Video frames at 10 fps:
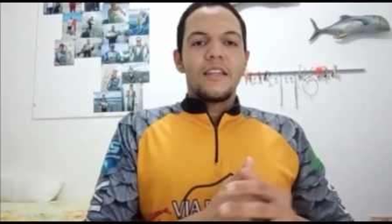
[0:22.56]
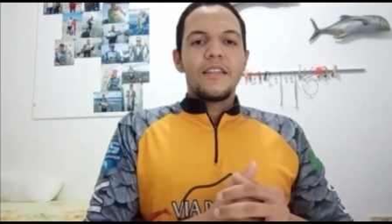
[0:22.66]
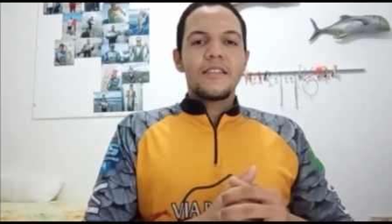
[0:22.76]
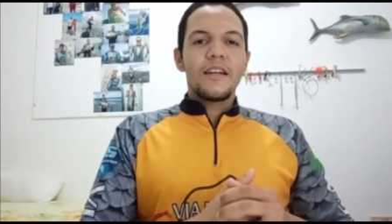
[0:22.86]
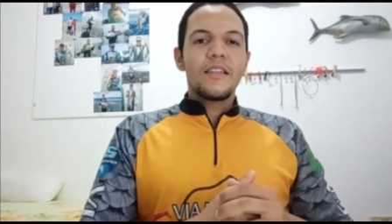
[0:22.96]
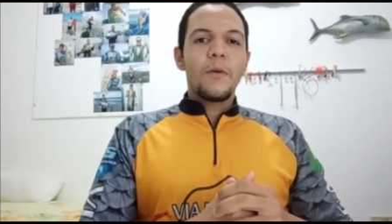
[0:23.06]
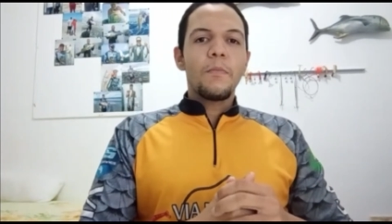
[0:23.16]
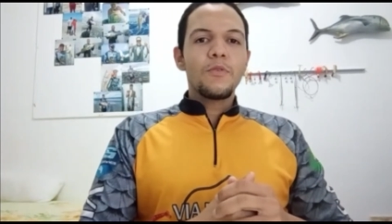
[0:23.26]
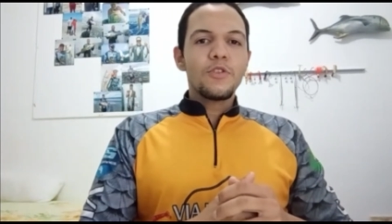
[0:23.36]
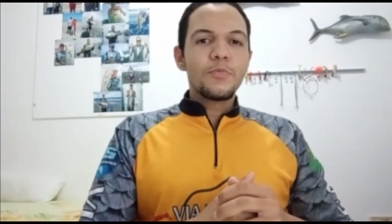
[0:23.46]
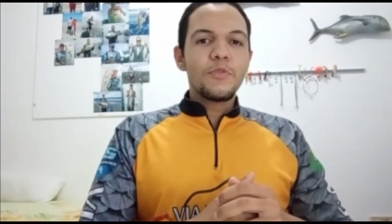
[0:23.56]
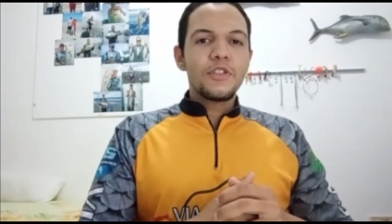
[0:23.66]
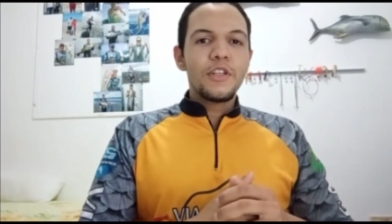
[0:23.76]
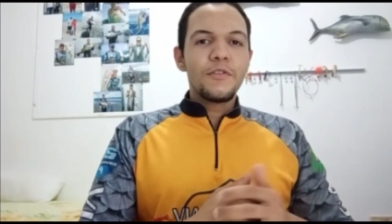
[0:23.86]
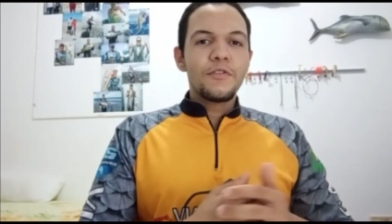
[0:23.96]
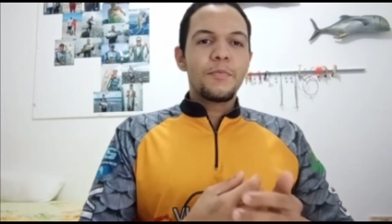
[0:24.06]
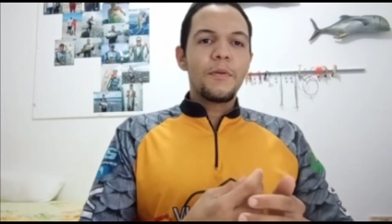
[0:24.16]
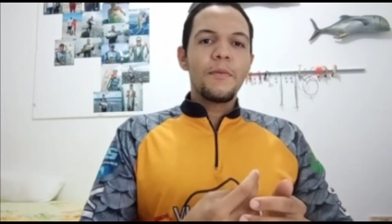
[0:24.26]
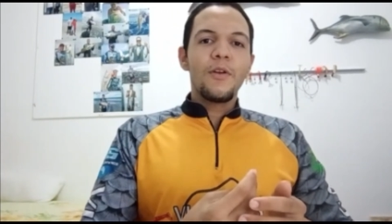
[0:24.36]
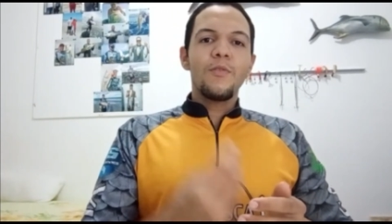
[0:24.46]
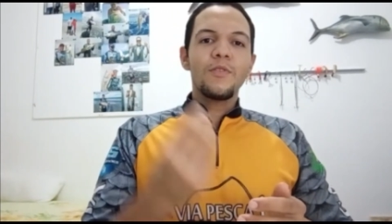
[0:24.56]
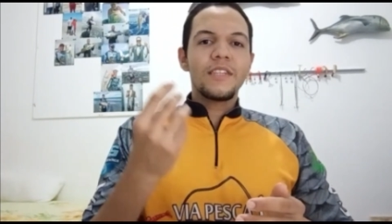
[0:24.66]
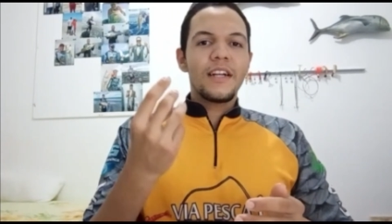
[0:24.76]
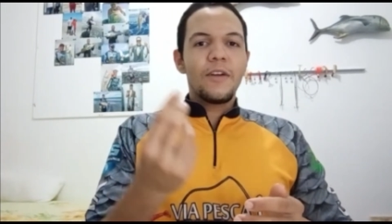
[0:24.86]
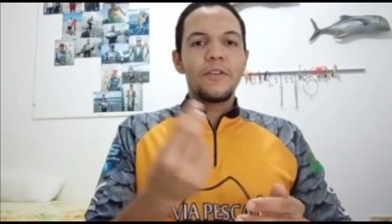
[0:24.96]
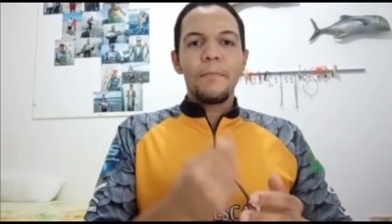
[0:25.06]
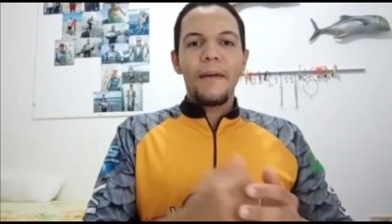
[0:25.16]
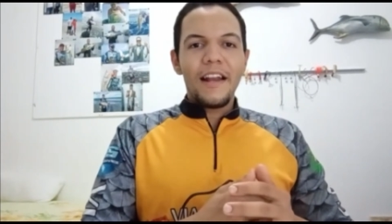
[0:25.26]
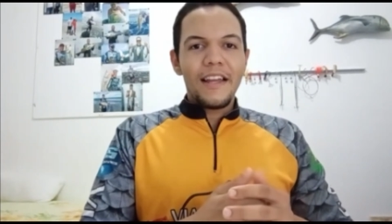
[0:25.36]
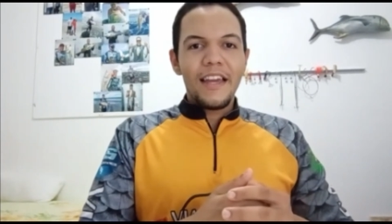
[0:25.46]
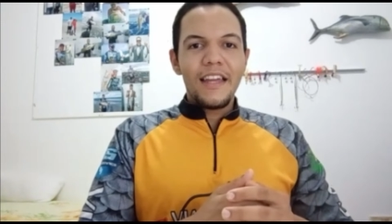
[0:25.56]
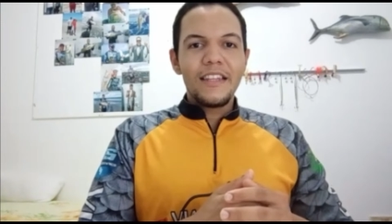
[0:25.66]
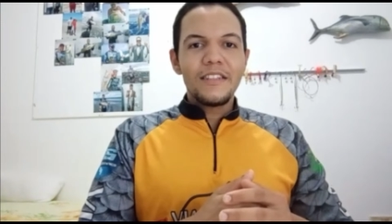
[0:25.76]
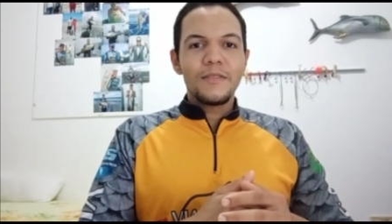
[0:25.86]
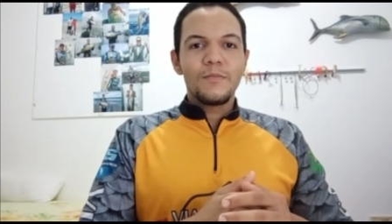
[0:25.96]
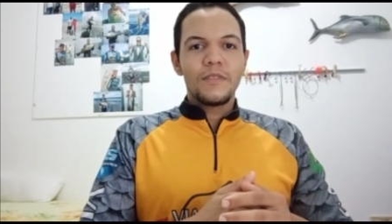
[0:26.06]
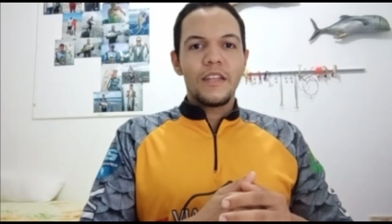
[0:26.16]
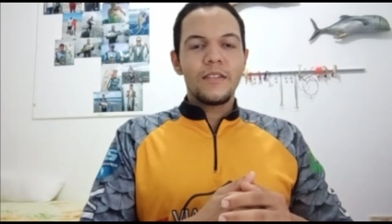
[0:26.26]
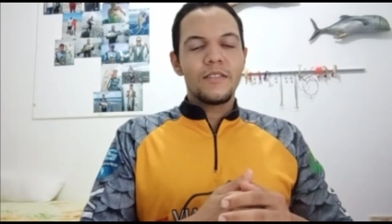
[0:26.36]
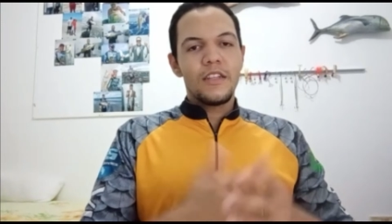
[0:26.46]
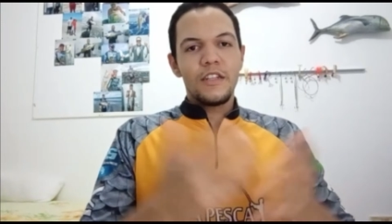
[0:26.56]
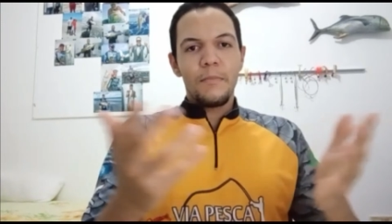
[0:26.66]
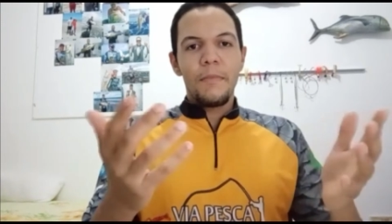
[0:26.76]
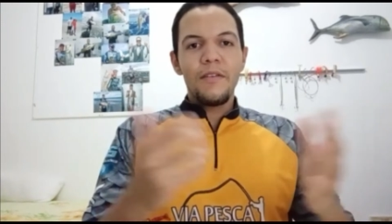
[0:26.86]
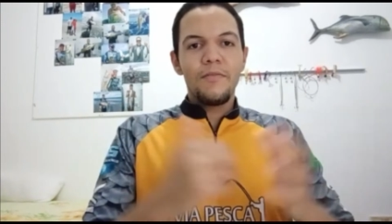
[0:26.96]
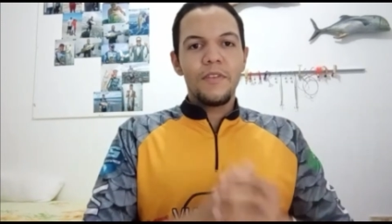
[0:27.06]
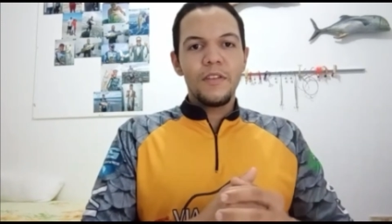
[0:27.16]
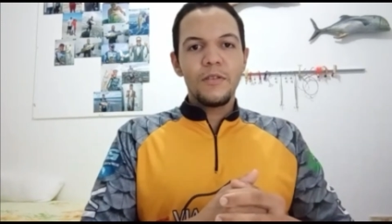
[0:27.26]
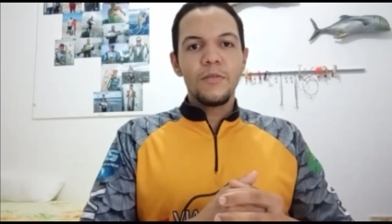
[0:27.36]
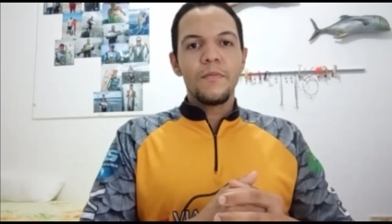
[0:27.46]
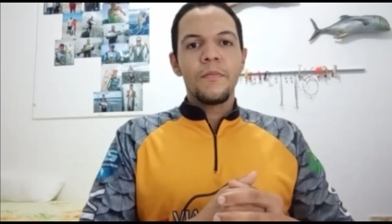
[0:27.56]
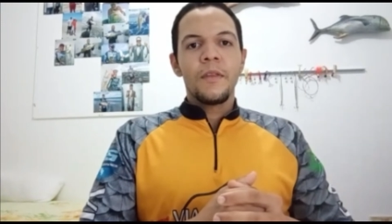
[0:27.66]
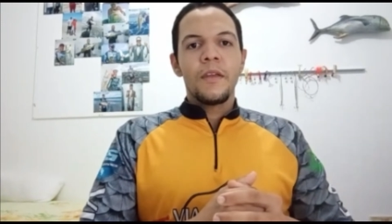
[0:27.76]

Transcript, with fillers: nesse canal por dois motivos. Primeiro, ou você caiu de paraquedas, certo? Seja bem-vindo.